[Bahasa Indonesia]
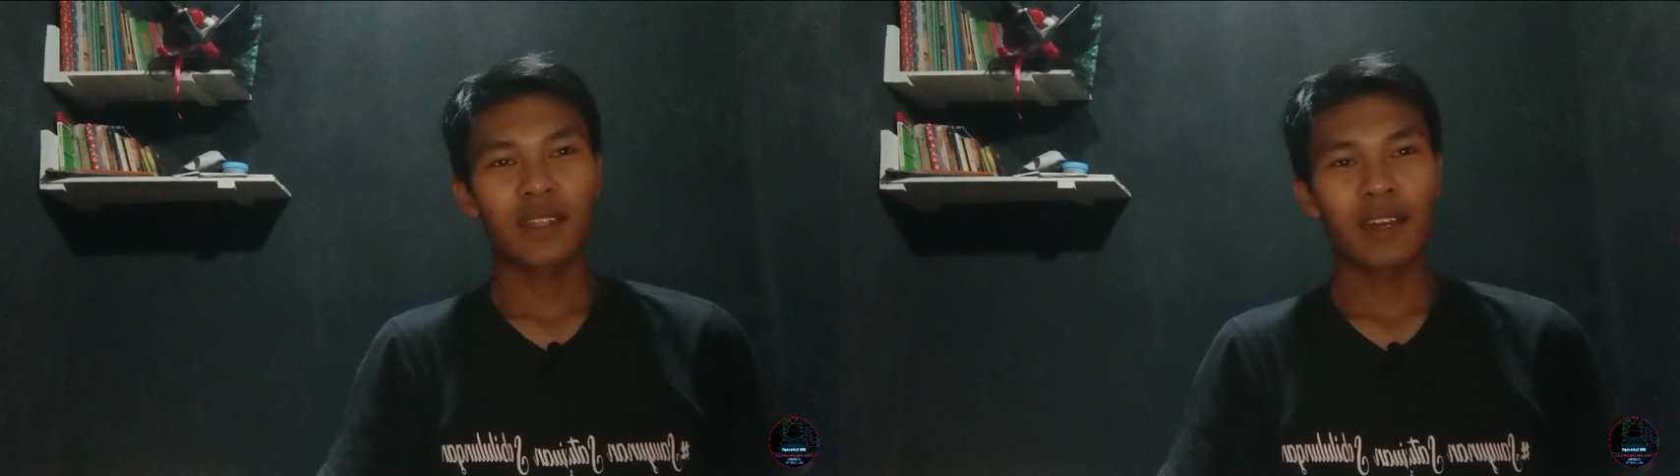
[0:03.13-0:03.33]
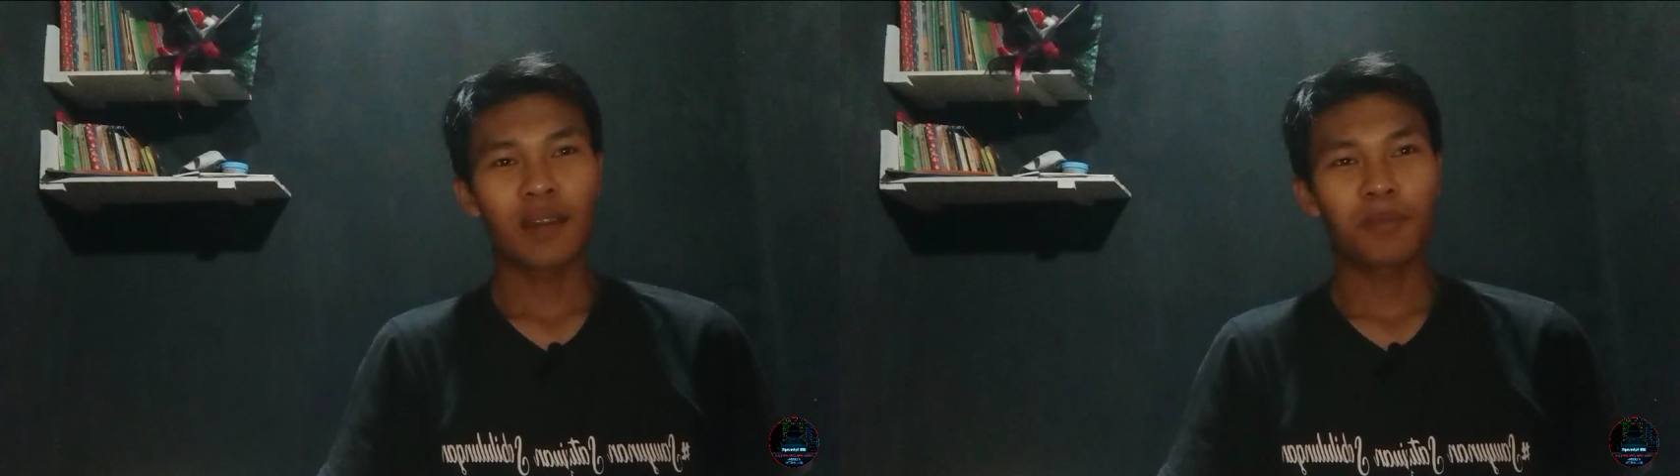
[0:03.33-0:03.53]

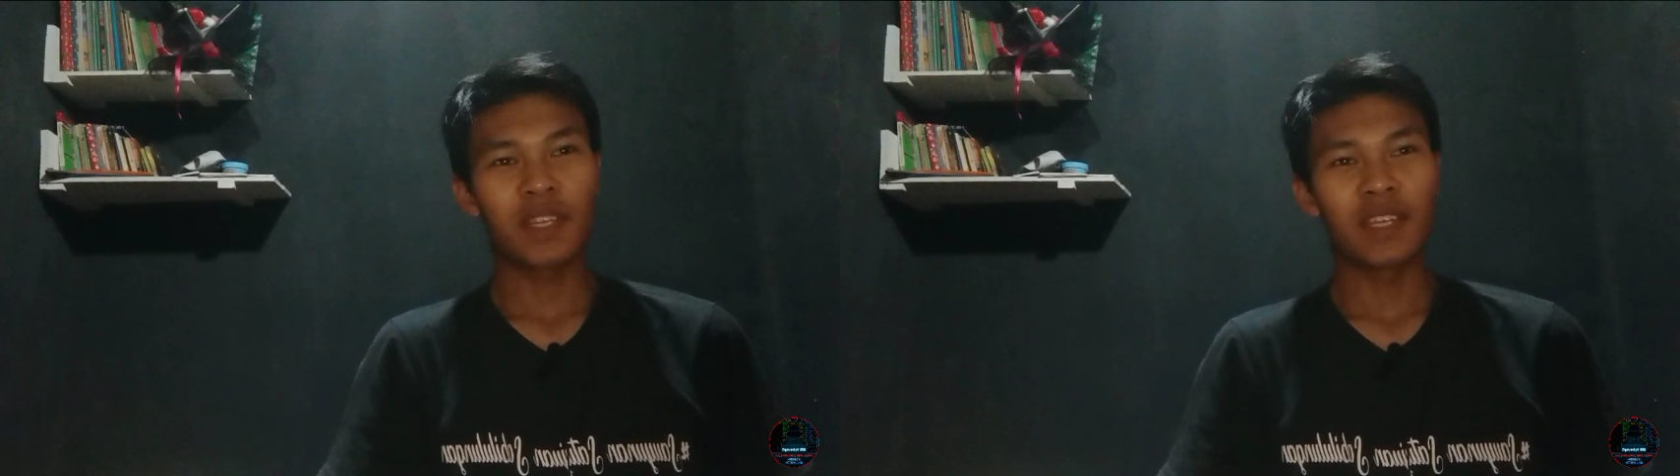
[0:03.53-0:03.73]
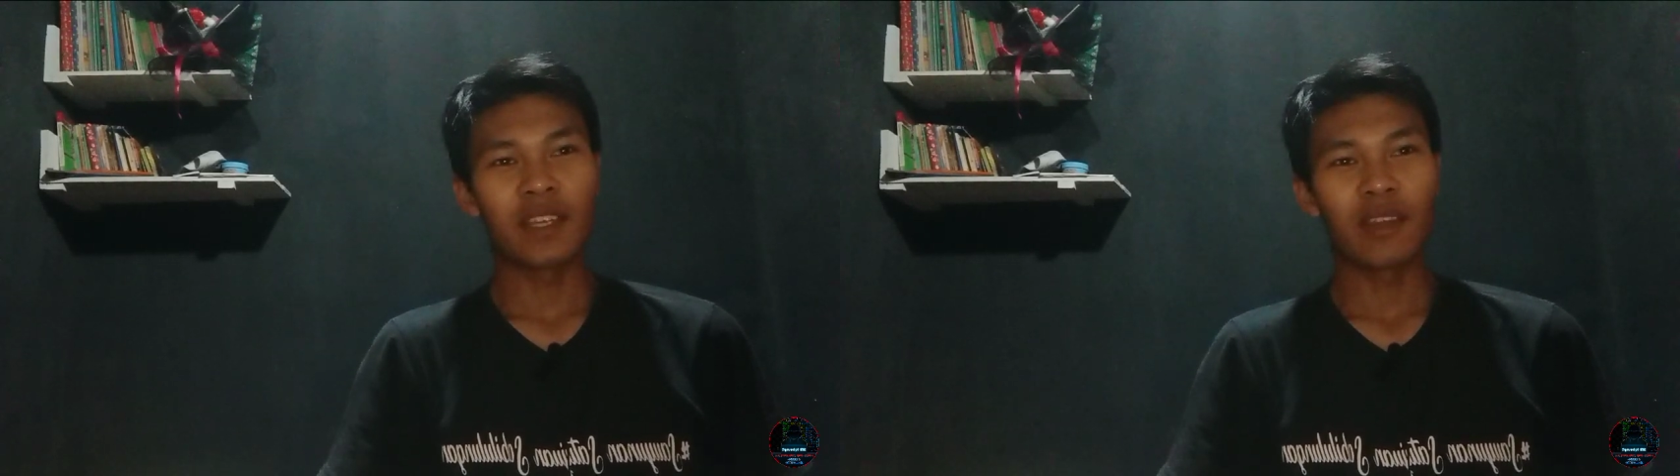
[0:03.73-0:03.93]

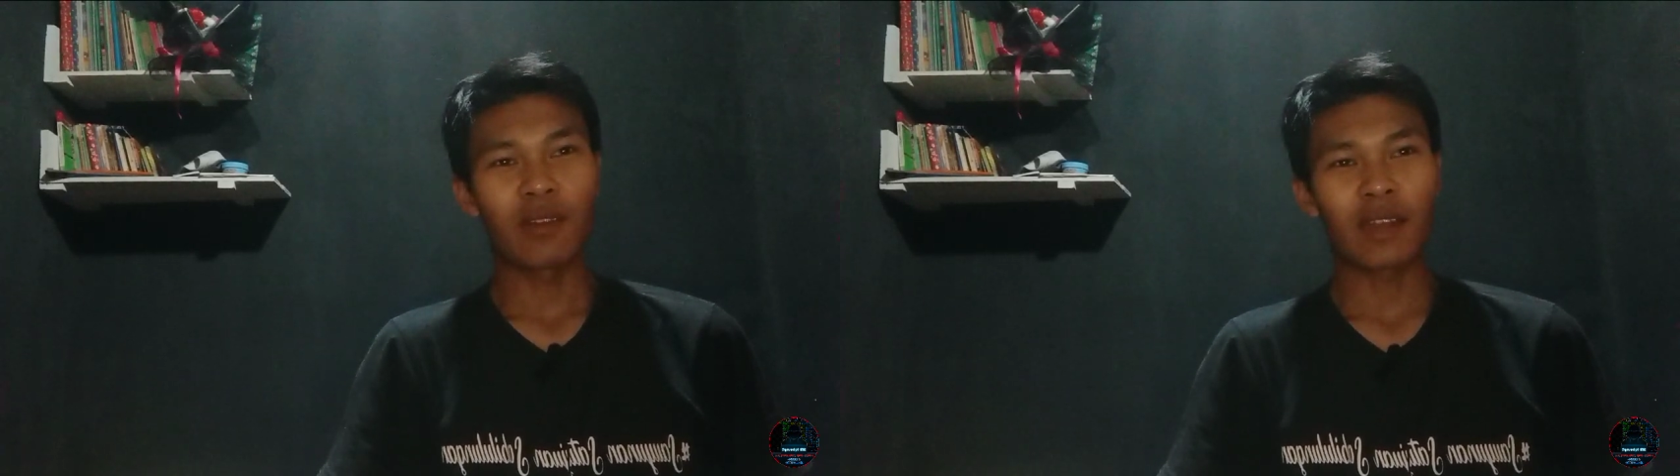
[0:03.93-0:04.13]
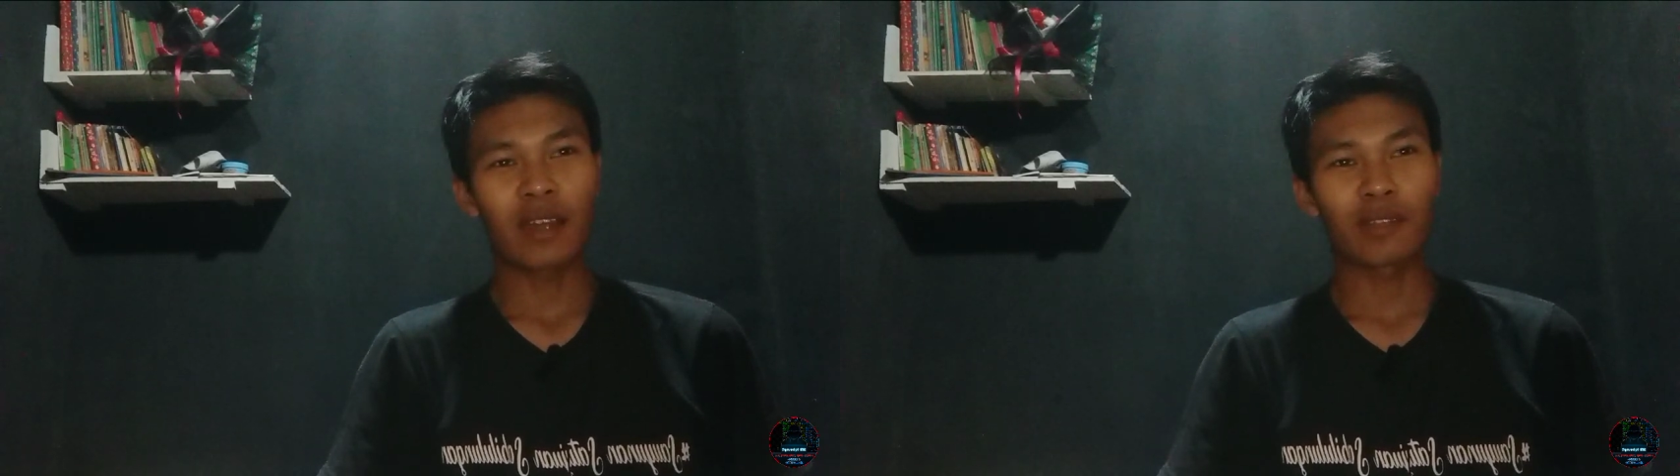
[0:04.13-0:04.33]
tapi
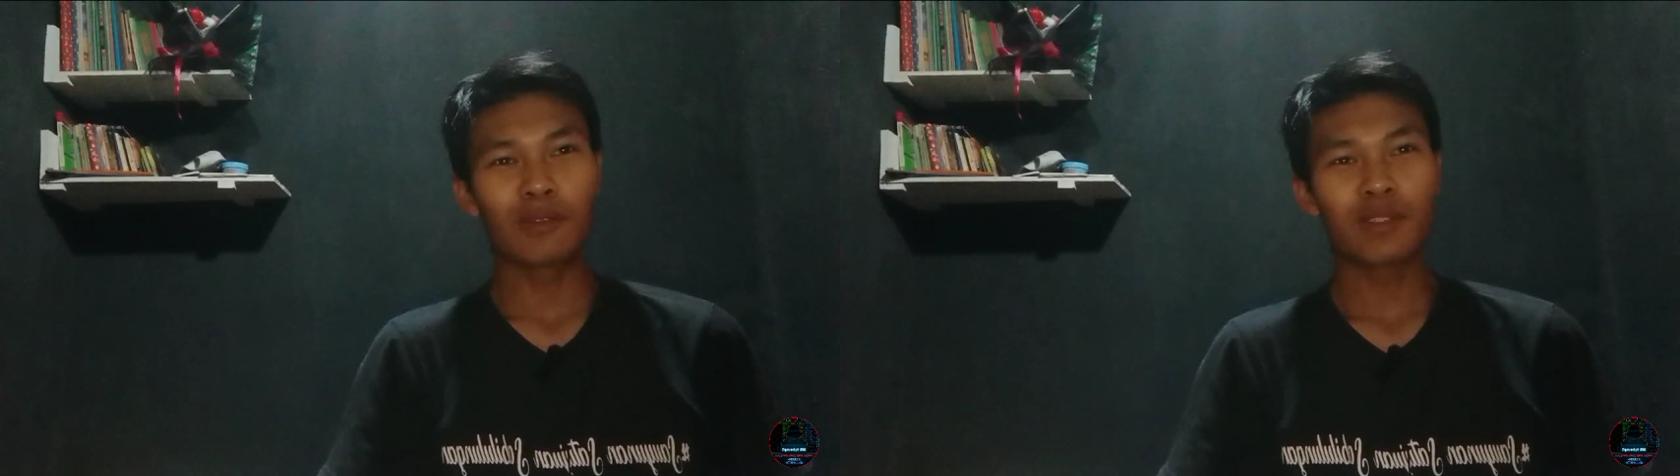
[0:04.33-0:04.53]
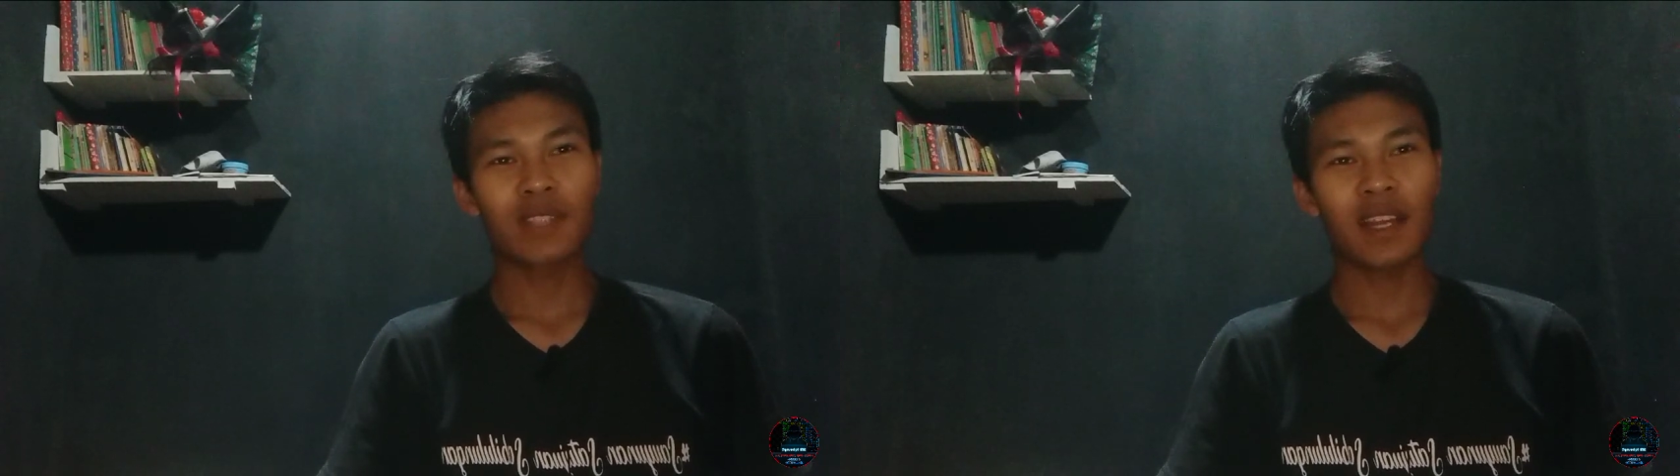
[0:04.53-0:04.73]
orang
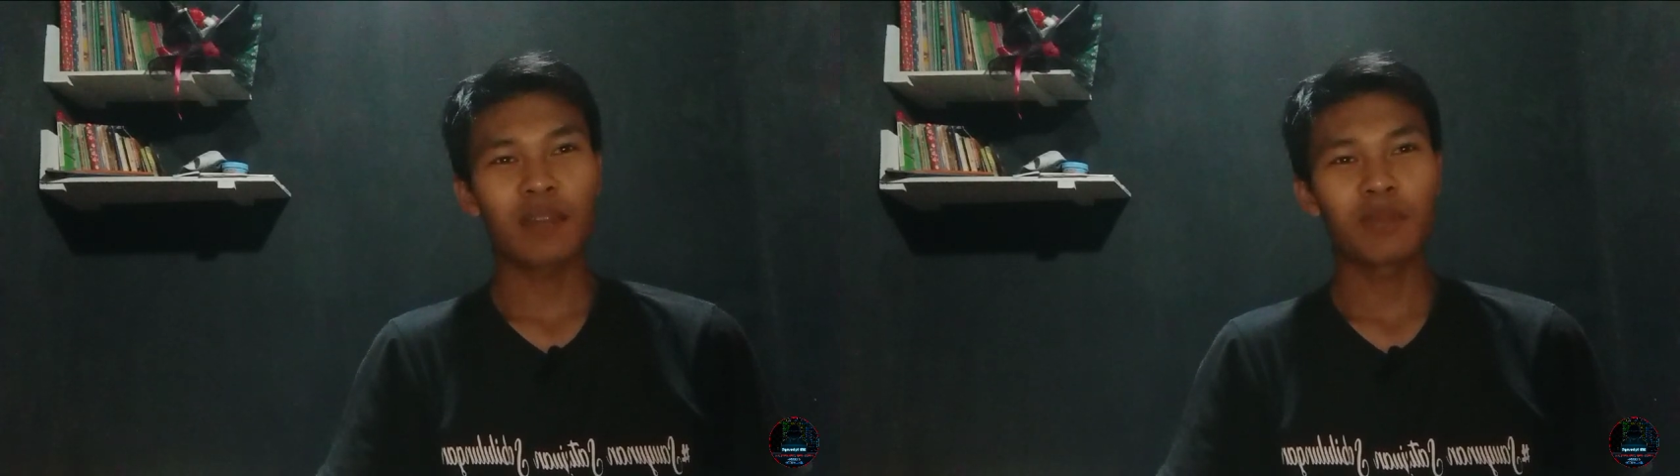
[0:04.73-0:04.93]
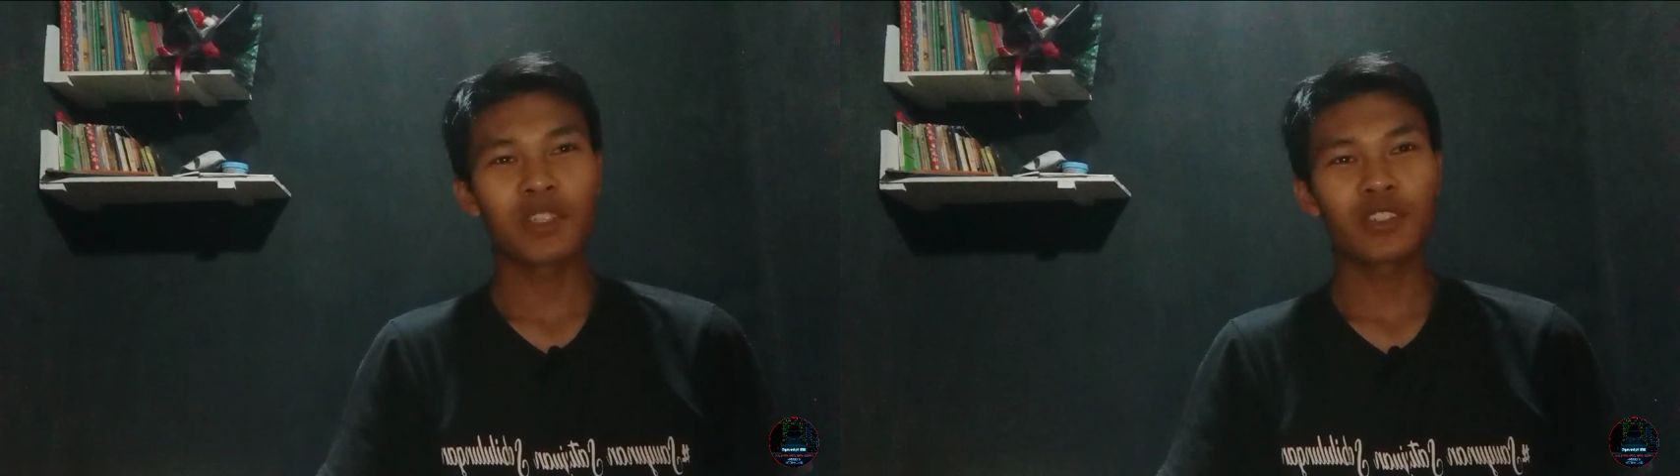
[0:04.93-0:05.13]
tulus akan